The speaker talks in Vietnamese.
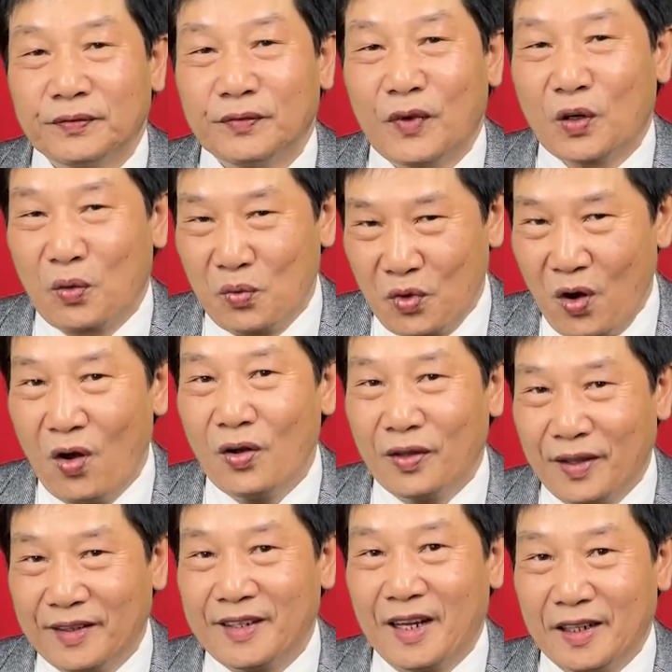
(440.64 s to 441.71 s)
mà cũng khó có
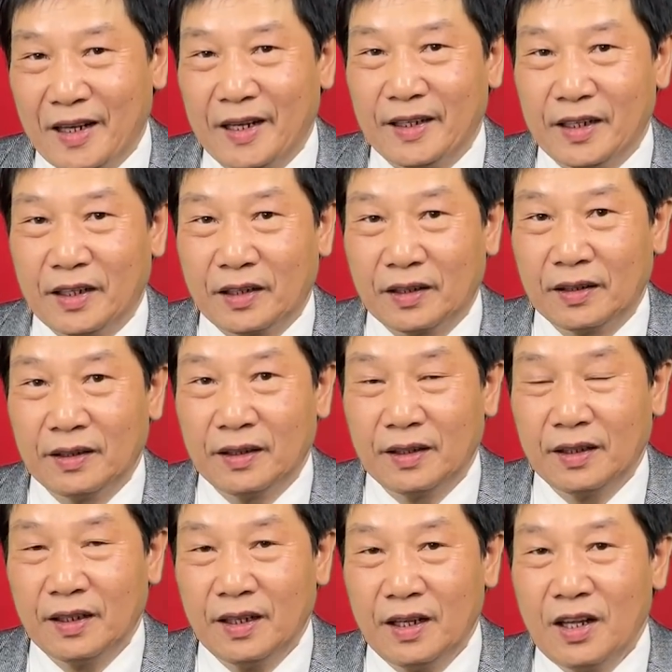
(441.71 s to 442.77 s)
thể xác định được.
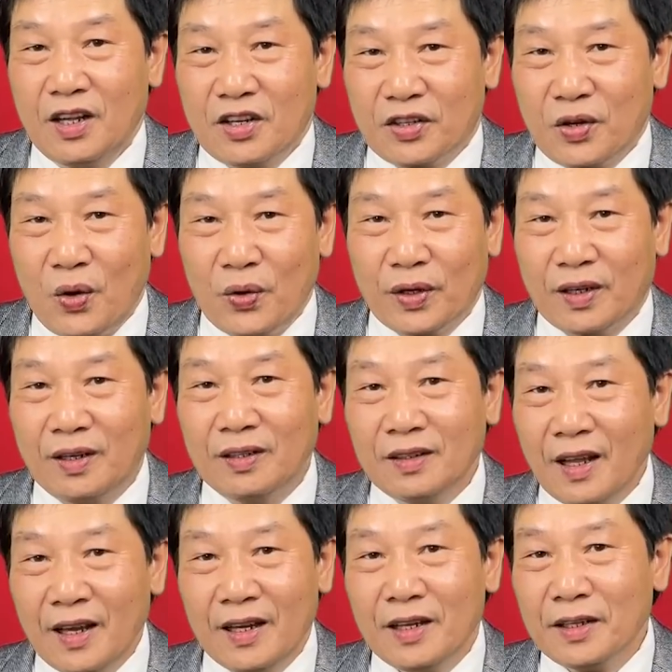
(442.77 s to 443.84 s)
Rồi cứ
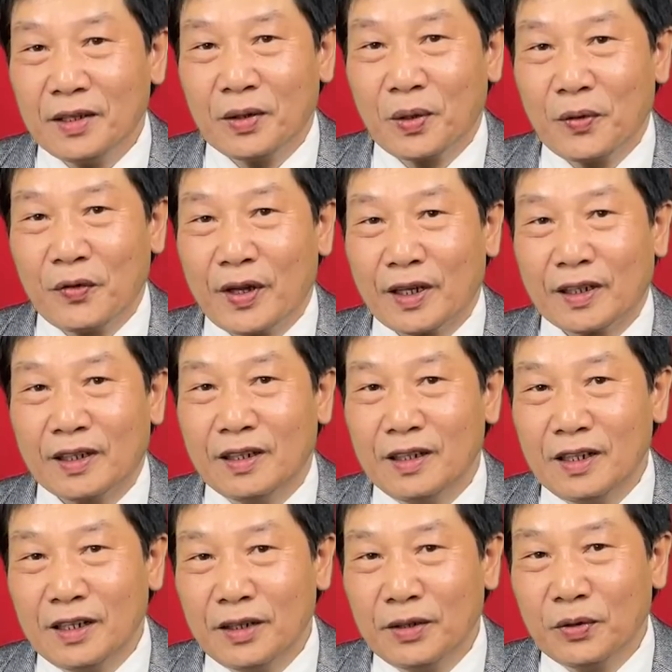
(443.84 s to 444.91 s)
thế thưa quý vị cứ
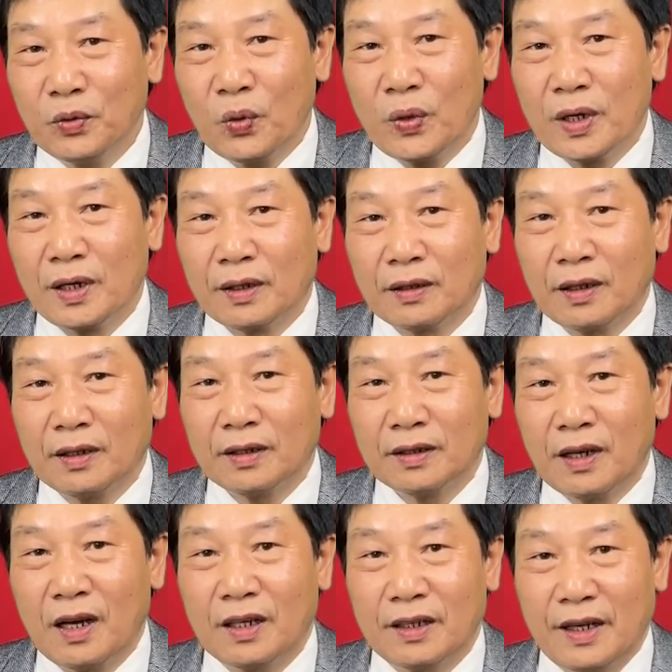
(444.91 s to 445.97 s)
lưu truyền từ
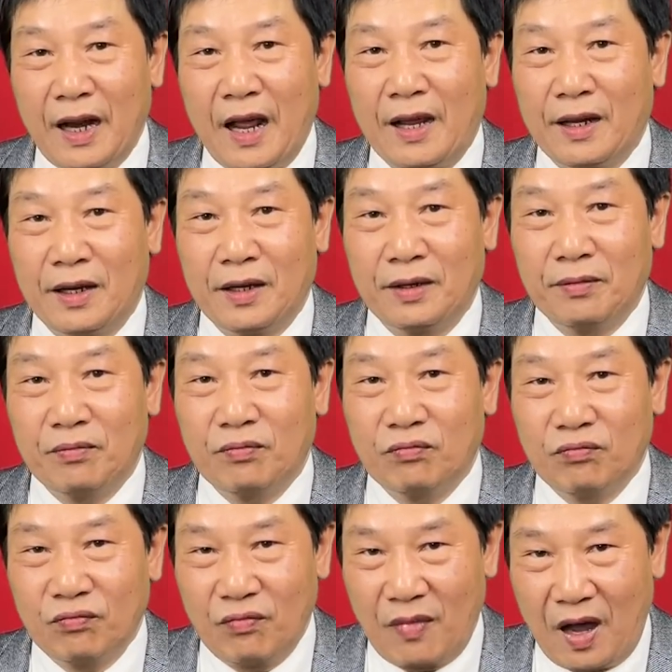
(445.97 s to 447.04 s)
đời này
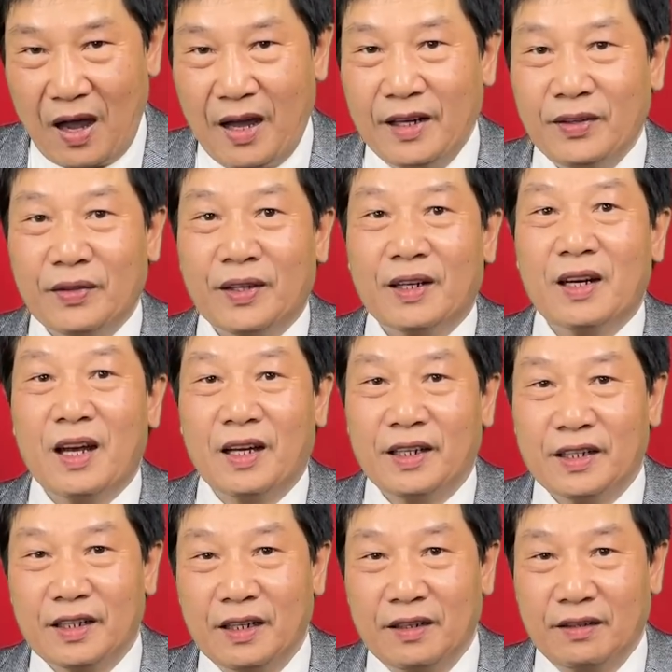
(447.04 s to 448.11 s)
mãi cho tới đời
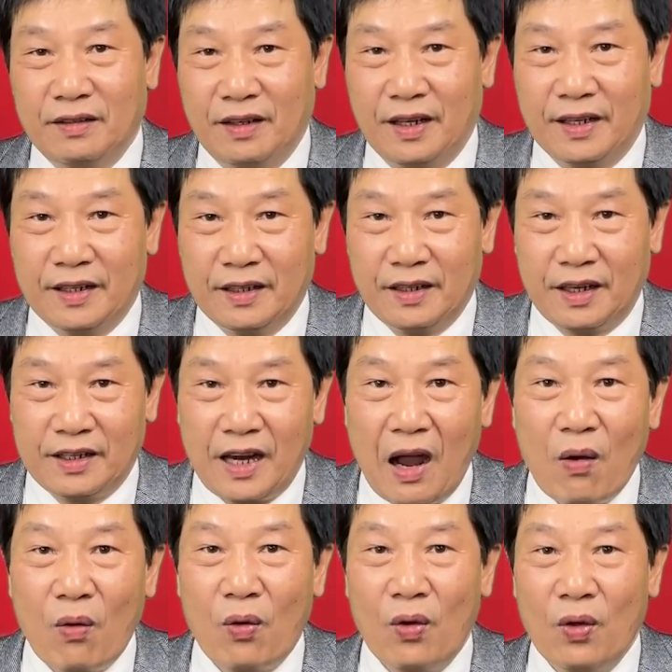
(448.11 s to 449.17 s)
đời, đời
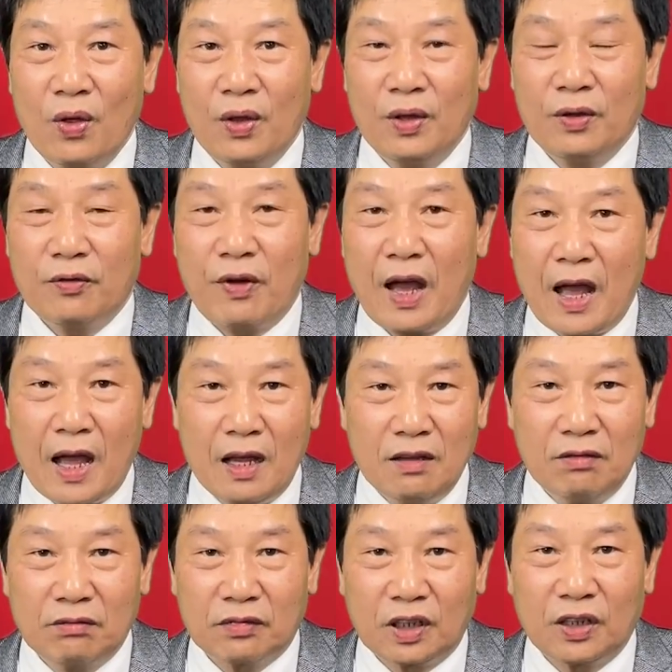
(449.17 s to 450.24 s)
sau và
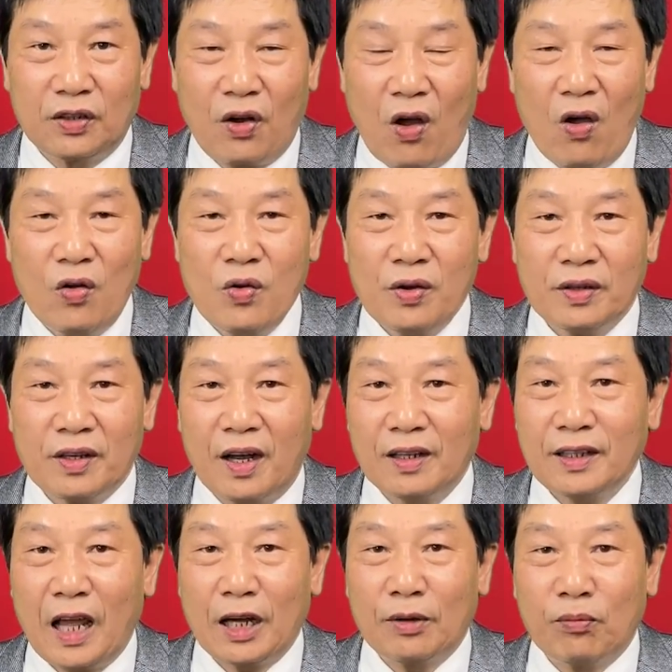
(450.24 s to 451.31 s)
từ đó nó trở
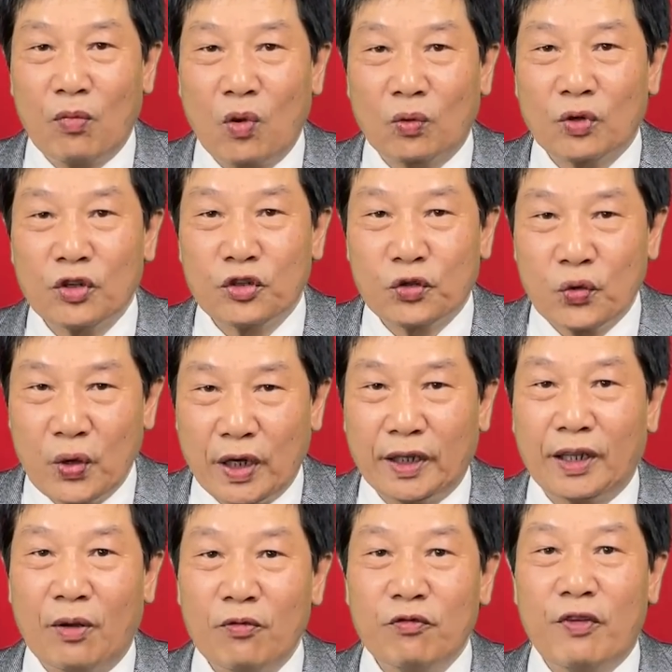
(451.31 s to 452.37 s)
thành một cái
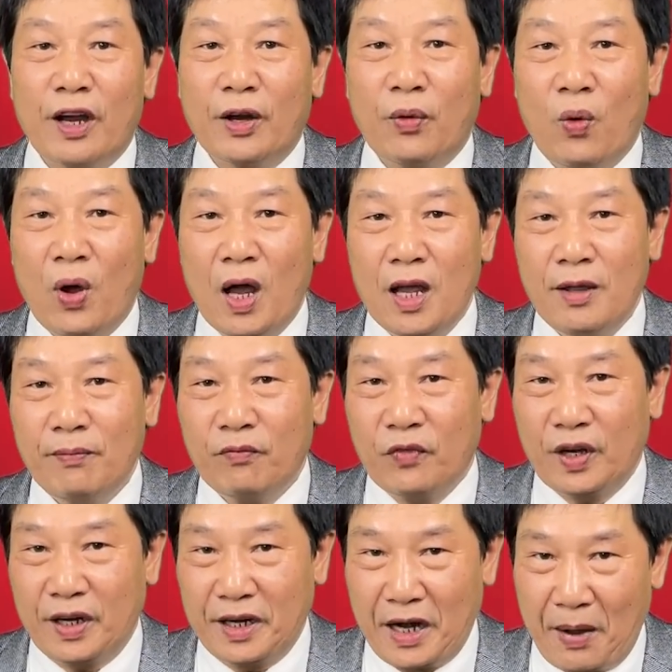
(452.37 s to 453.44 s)
truyền thống văn hóa
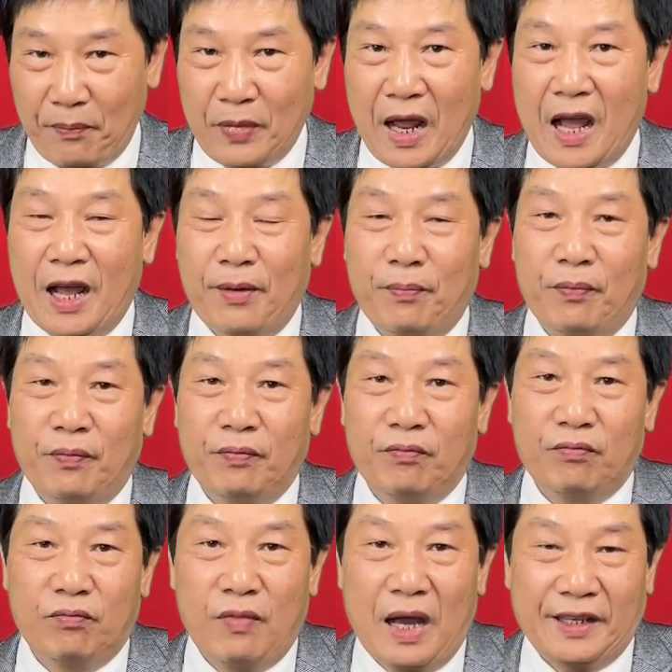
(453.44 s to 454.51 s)
và đậm đà
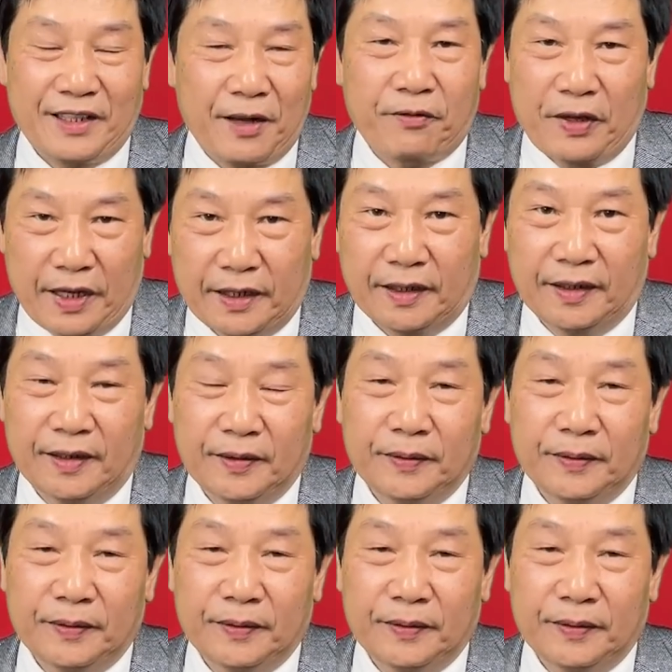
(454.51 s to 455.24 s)
bản sắc Việt